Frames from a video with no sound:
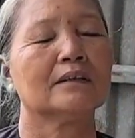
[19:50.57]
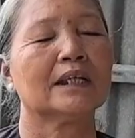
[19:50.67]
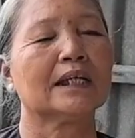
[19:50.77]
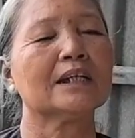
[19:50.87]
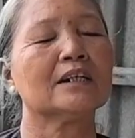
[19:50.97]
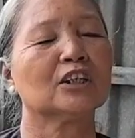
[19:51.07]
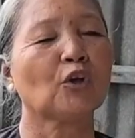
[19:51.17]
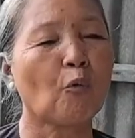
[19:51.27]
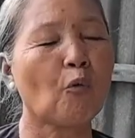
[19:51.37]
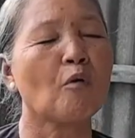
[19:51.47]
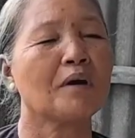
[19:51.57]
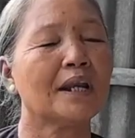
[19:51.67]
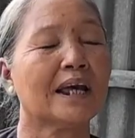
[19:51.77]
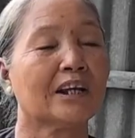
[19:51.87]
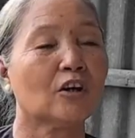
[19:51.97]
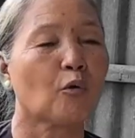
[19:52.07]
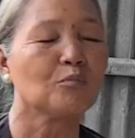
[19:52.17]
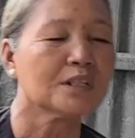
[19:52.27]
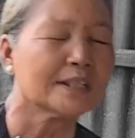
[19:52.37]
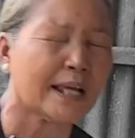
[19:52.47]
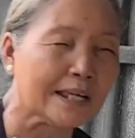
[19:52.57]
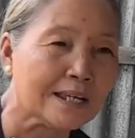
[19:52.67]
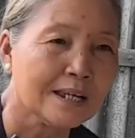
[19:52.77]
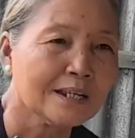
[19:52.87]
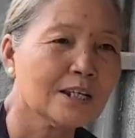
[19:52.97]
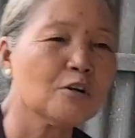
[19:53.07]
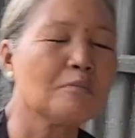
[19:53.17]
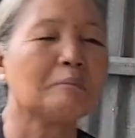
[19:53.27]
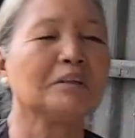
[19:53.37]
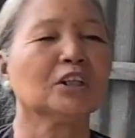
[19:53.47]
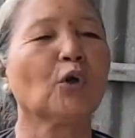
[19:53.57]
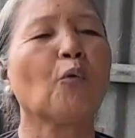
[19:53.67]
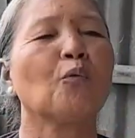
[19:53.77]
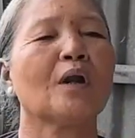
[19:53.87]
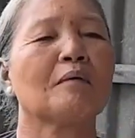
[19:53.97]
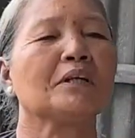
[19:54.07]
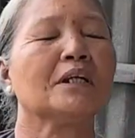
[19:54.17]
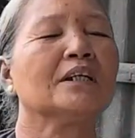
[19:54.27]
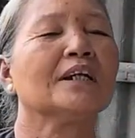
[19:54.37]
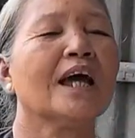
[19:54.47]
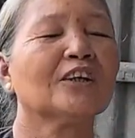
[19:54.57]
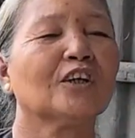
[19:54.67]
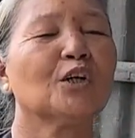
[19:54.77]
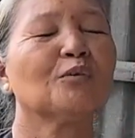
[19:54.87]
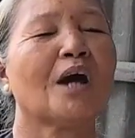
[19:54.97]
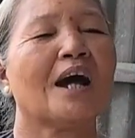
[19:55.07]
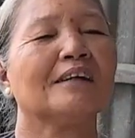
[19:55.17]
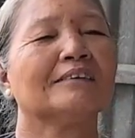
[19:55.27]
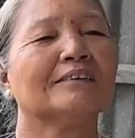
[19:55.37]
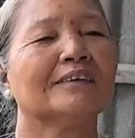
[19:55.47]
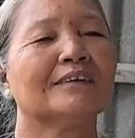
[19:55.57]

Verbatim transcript: Là cái người tu của mình là nó cũng như vậy. Nếu mà mình tu là mình đừng để cho thiếu nợ.